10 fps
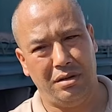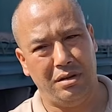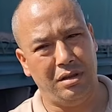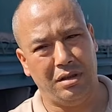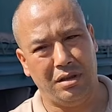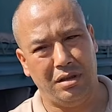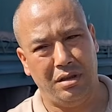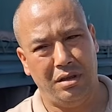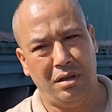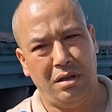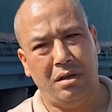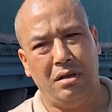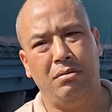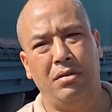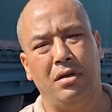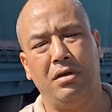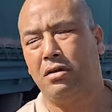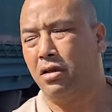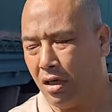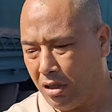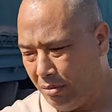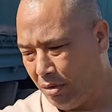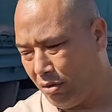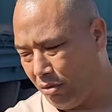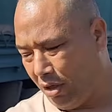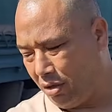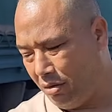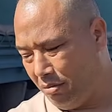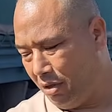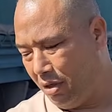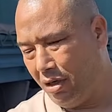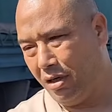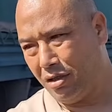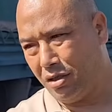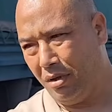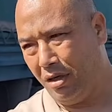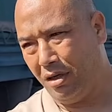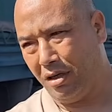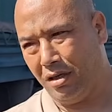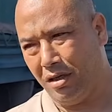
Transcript: ايه لو كان تخدم الطوناج لهنا سمحنا